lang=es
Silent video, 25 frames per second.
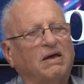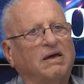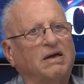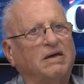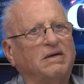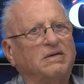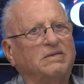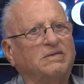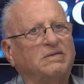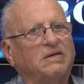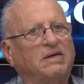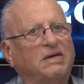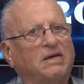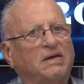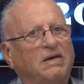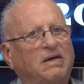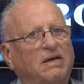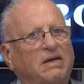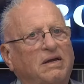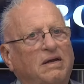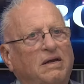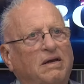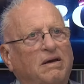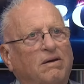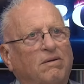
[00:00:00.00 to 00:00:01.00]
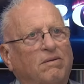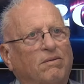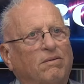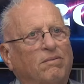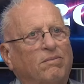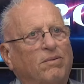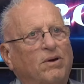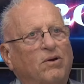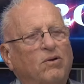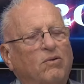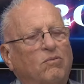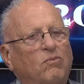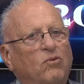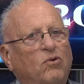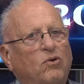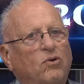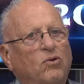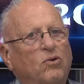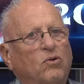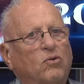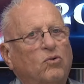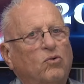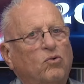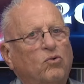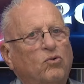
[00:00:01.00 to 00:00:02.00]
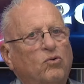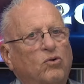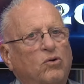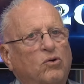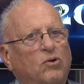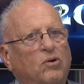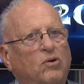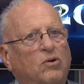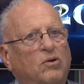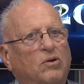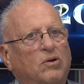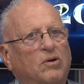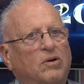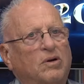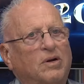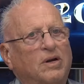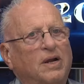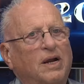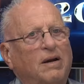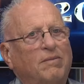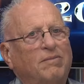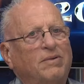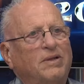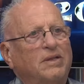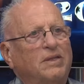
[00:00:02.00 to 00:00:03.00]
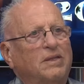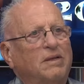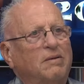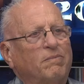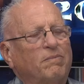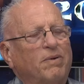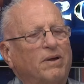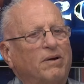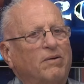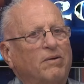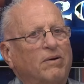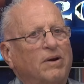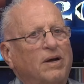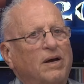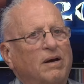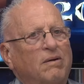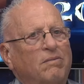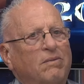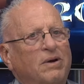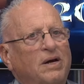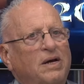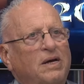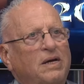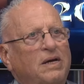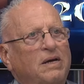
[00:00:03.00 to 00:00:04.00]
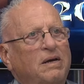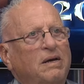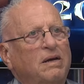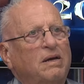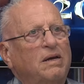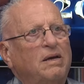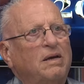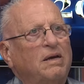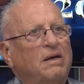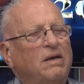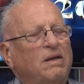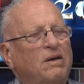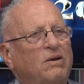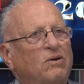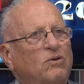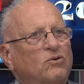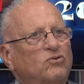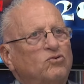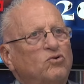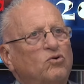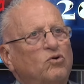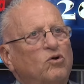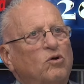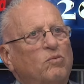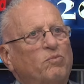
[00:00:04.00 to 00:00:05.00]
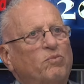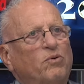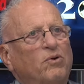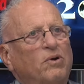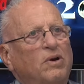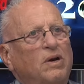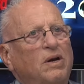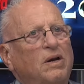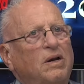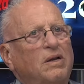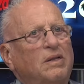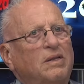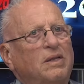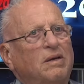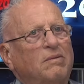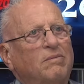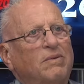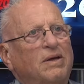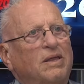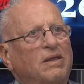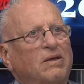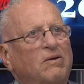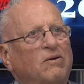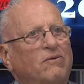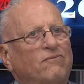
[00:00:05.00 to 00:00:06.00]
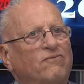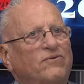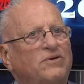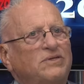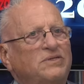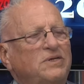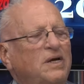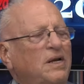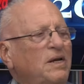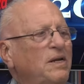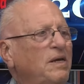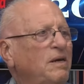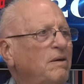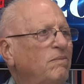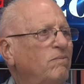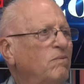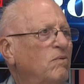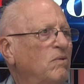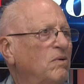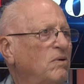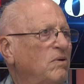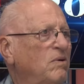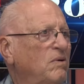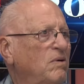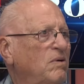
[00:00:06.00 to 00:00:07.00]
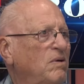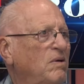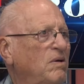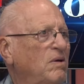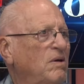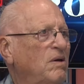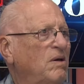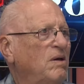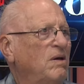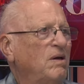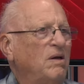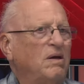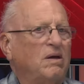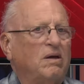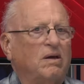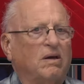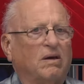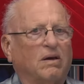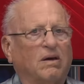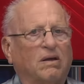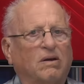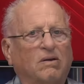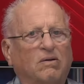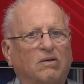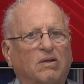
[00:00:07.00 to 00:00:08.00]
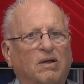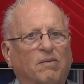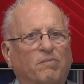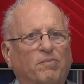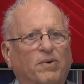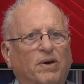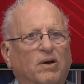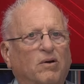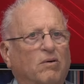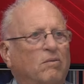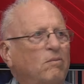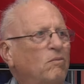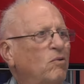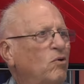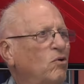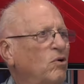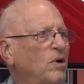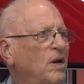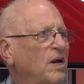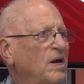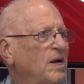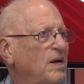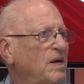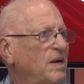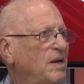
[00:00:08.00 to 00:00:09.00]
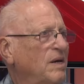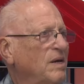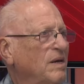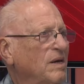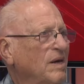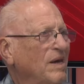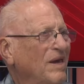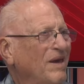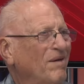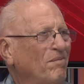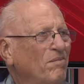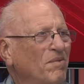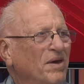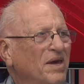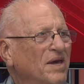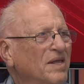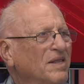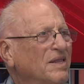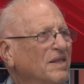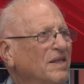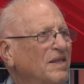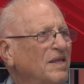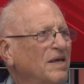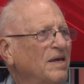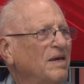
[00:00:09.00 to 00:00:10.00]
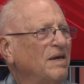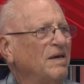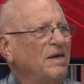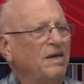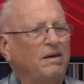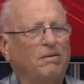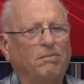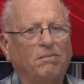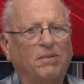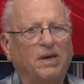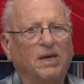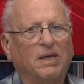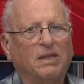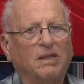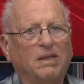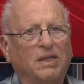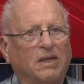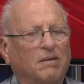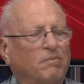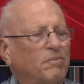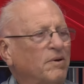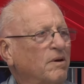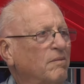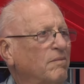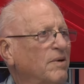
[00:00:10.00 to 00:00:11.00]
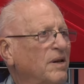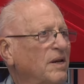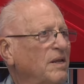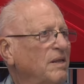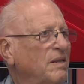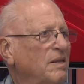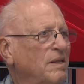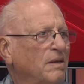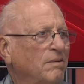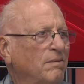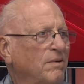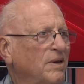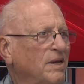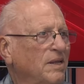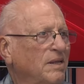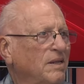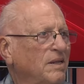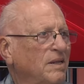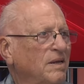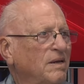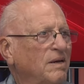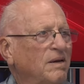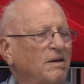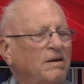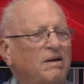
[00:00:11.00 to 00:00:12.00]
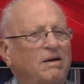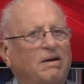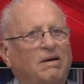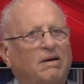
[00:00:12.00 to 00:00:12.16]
Es decir, veo muy oscuro realmente el panorama, no solo por el tema del oficialismo, que no da pie con bola y miente, y miente permanentemente,